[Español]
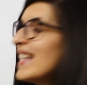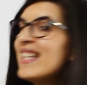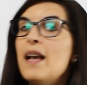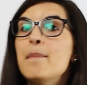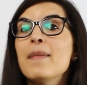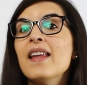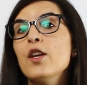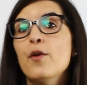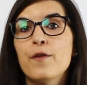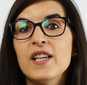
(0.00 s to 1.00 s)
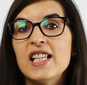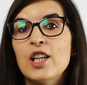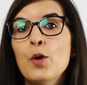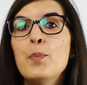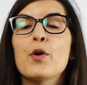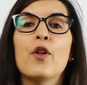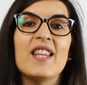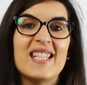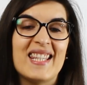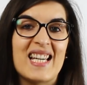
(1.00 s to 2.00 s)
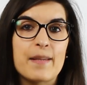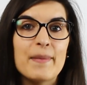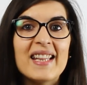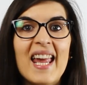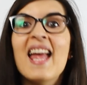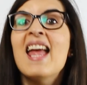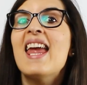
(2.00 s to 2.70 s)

que es el medio físico por donde se transmite